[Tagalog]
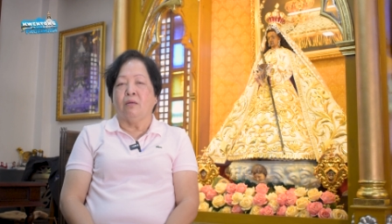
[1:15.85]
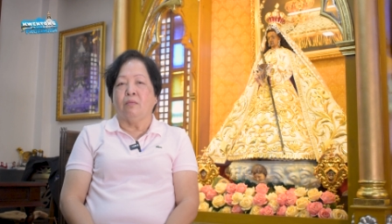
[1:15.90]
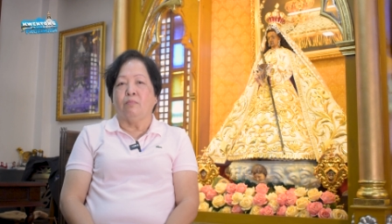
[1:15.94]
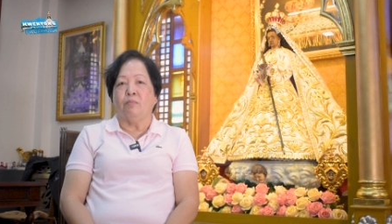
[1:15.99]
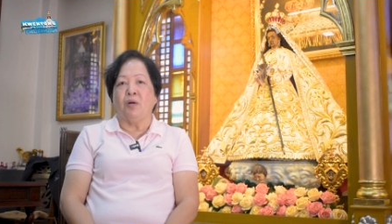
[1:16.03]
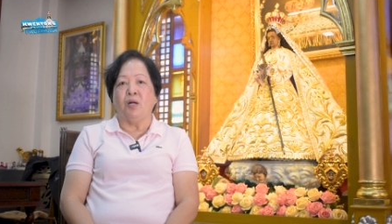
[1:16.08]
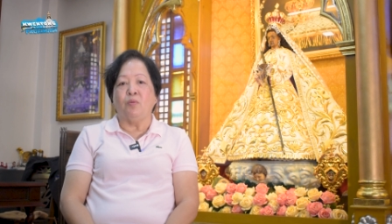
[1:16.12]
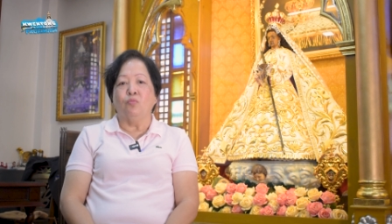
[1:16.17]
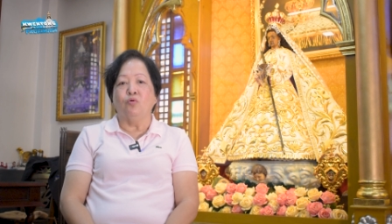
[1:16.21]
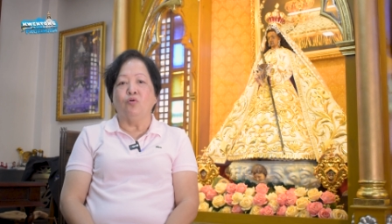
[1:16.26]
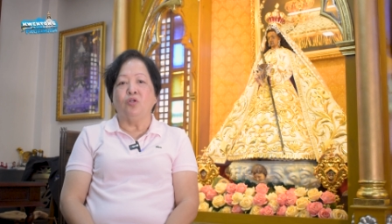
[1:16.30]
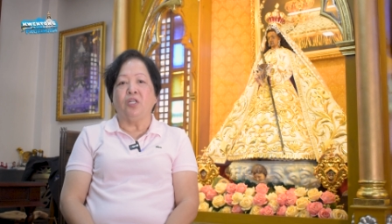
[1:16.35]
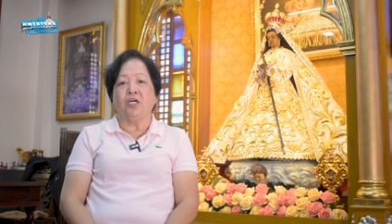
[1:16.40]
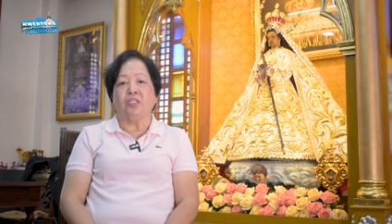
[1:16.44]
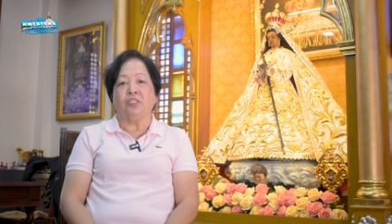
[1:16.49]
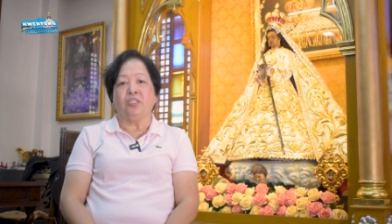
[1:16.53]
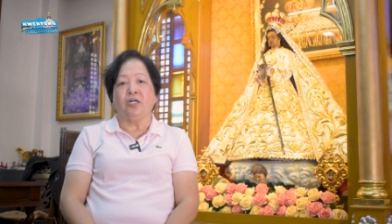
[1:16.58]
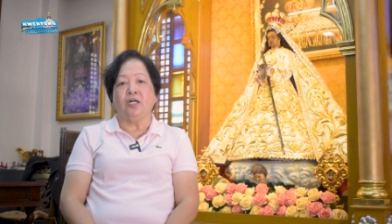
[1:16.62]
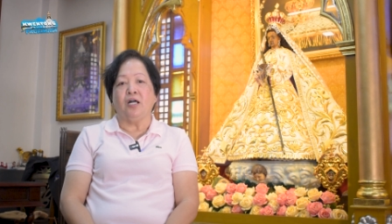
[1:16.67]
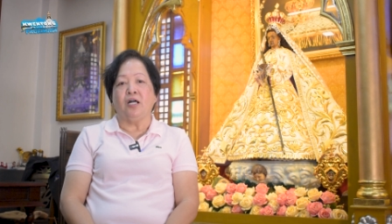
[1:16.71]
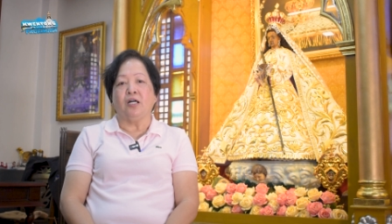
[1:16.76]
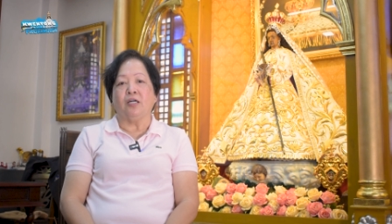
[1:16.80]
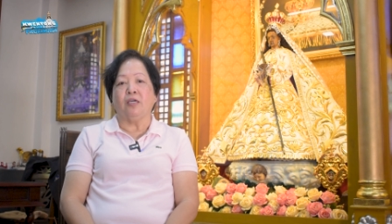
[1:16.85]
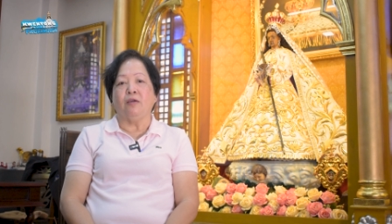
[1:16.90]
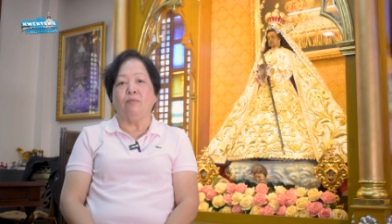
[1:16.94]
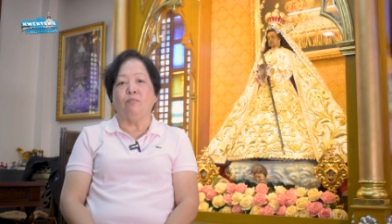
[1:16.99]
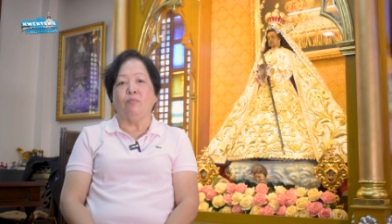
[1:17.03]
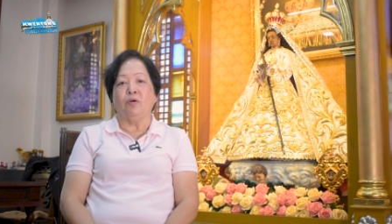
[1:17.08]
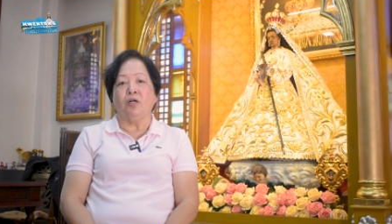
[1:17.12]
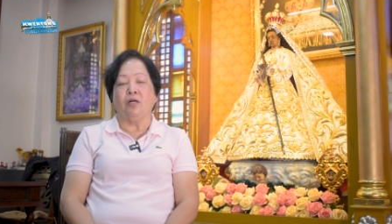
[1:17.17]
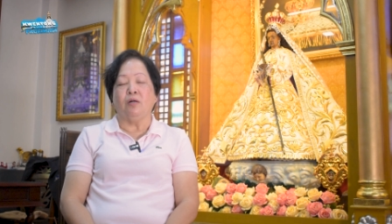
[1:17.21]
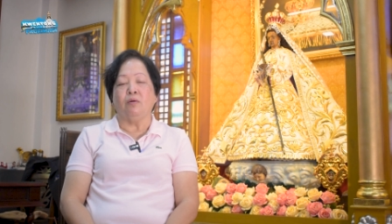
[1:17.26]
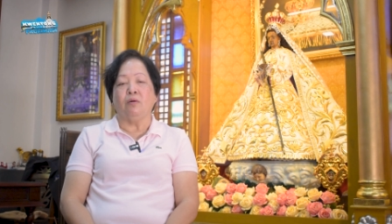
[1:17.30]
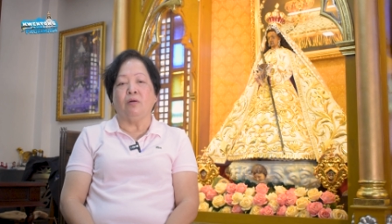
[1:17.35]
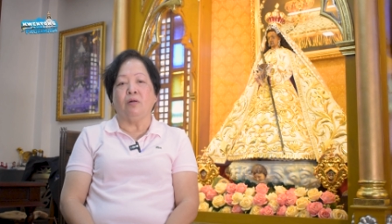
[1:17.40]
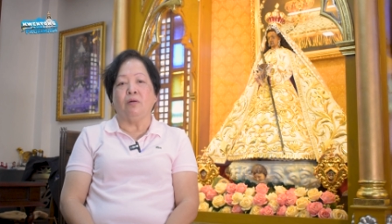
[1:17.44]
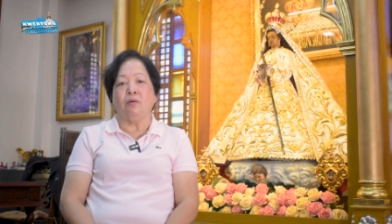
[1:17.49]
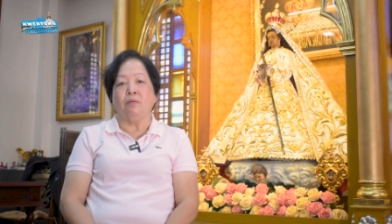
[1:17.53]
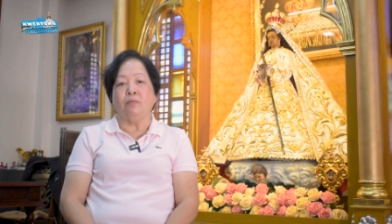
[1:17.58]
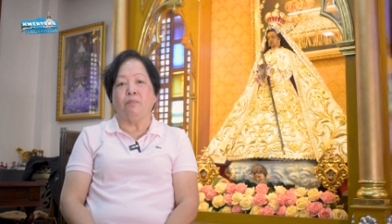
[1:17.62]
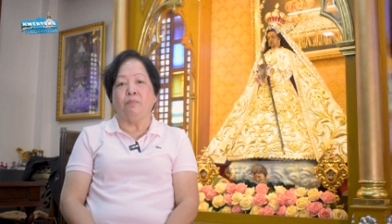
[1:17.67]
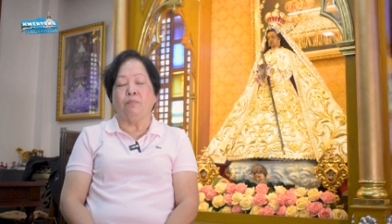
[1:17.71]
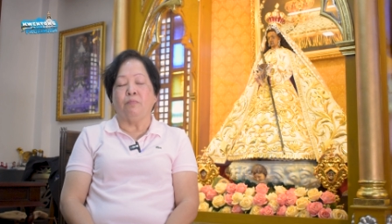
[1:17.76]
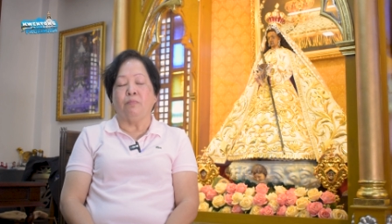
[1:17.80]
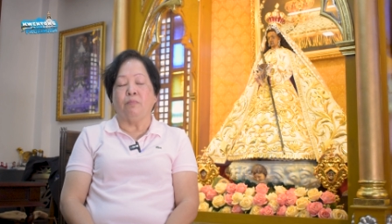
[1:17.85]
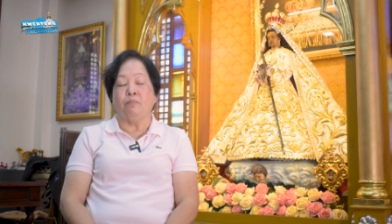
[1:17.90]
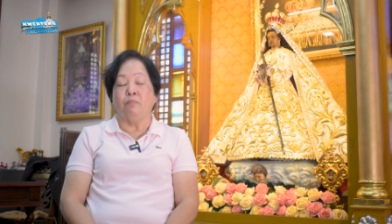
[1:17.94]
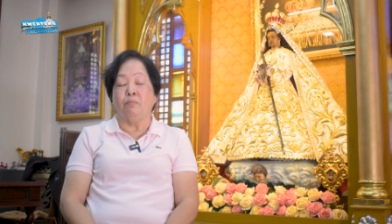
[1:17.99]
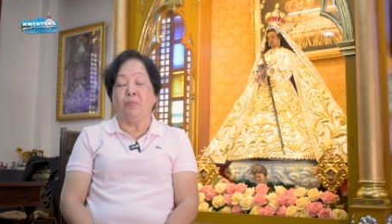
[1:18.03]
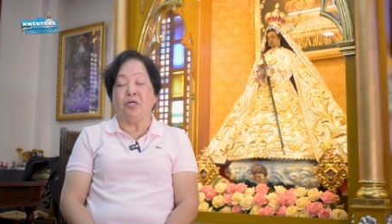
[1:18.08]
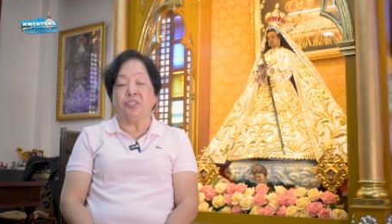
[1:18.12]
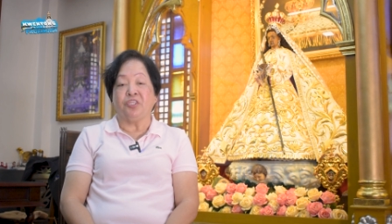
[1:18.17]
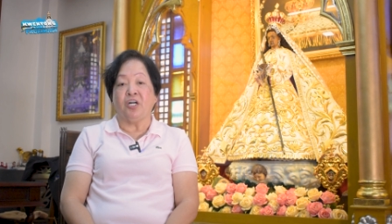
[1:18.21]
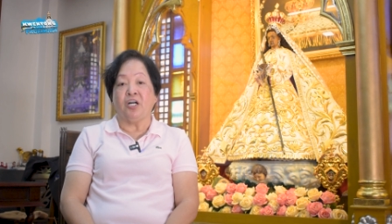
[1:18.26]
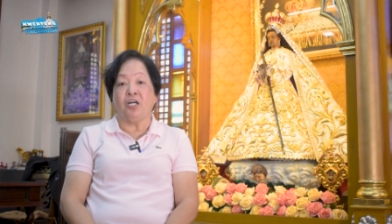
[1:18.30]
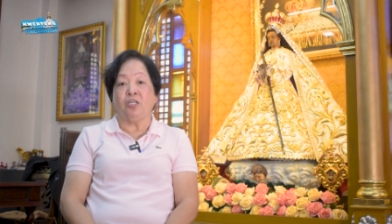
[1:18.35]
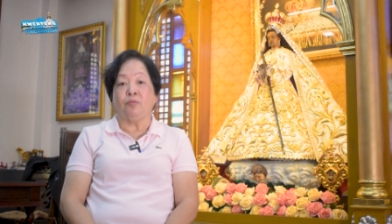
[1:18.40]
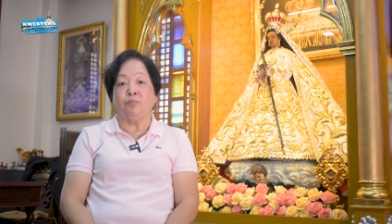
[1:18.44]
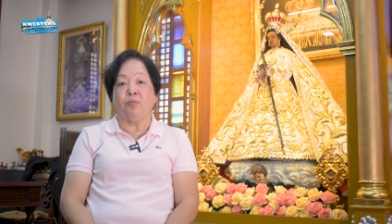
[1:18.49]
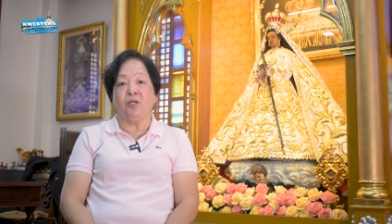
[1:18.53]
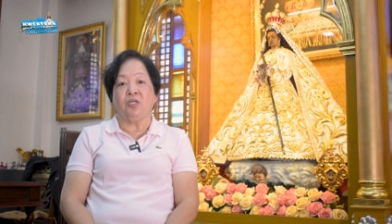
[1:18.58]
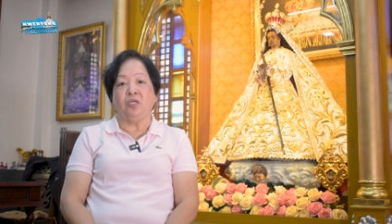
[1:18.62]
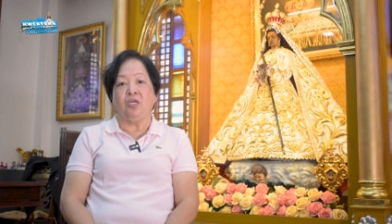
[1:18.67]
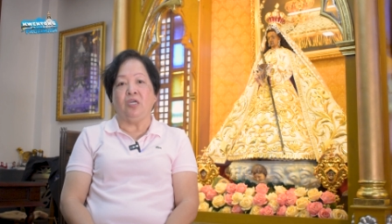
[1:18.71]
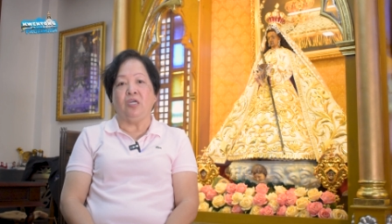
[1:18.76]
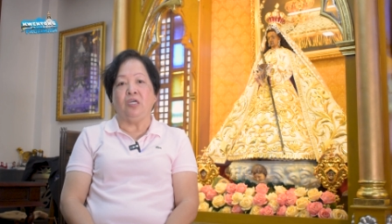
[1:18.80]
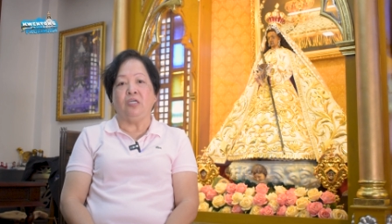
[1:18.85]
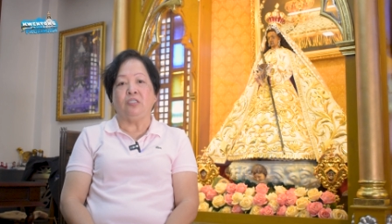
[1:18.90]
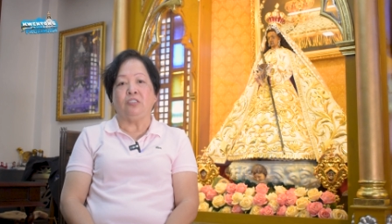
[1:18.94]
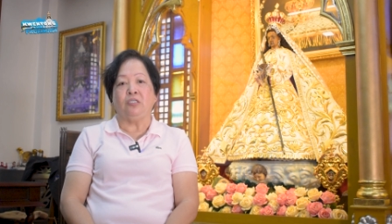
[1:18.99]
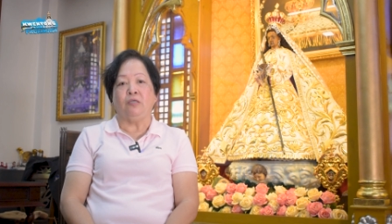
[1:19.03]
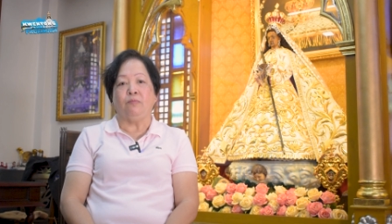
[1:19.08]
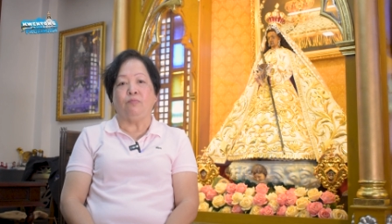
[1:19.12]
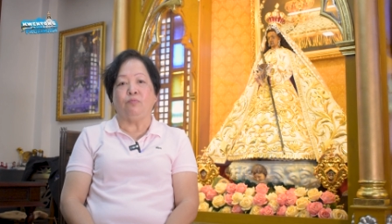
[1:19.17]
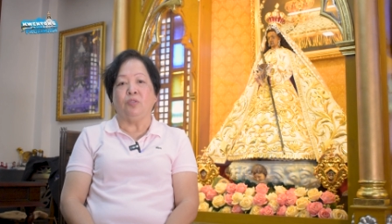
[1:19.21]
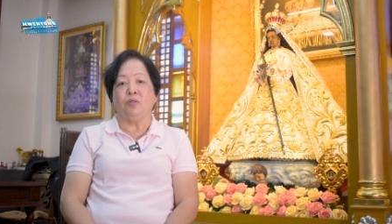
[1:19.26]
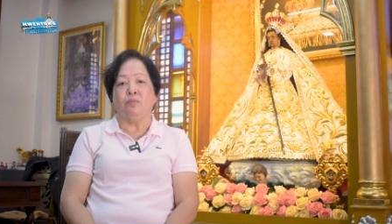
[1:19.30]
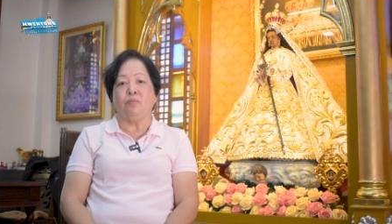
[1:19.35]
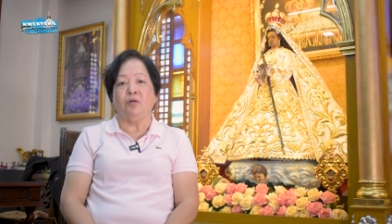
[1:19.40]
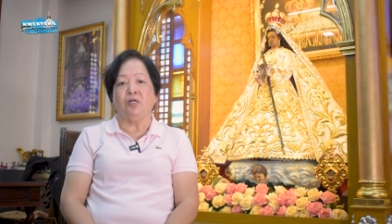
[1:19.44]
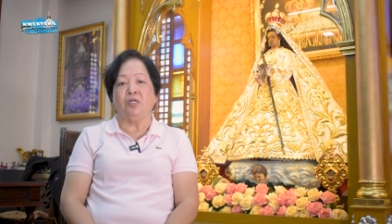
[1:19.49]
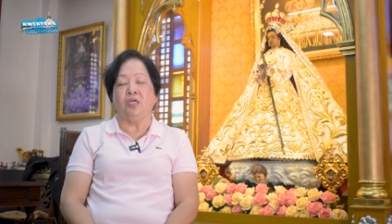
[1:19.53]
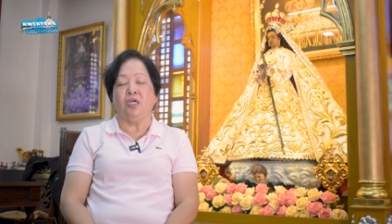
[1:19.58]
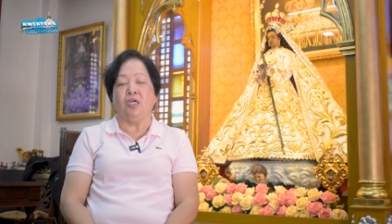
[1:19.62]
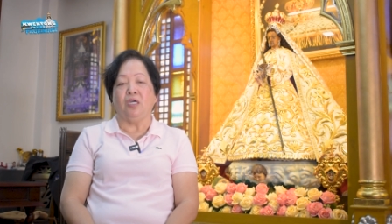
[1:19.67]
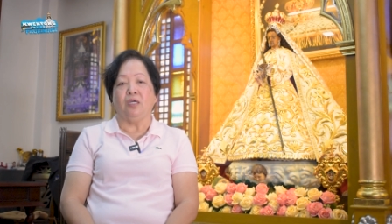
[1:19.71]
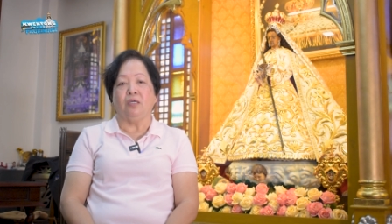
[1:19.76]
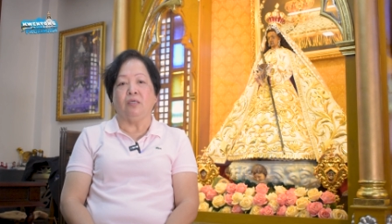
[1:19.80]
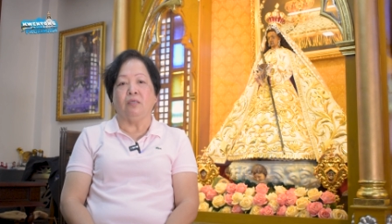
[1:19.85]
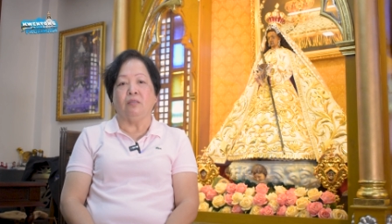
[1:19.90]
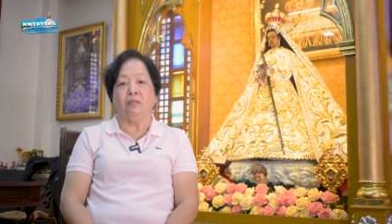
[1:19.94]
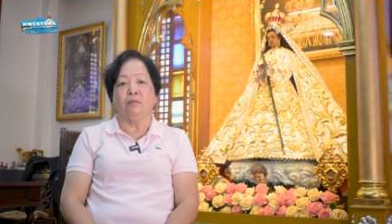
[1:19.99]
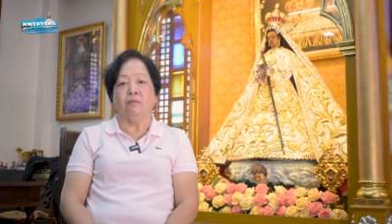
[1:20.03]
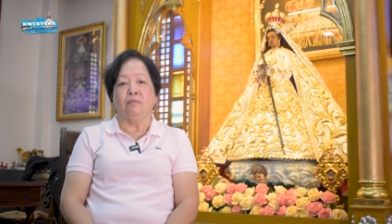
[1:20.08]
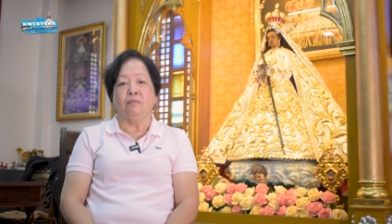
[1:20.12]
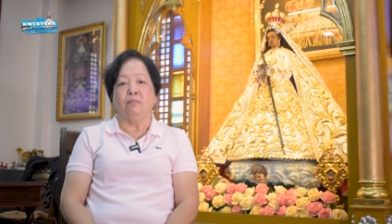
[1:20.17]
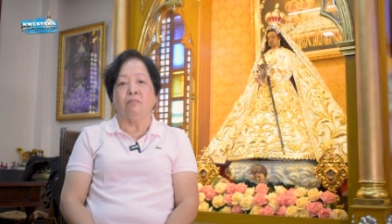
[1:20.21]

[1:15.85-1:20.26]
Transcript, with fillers: mamulat ang aking mga mata at pag-iisip na maging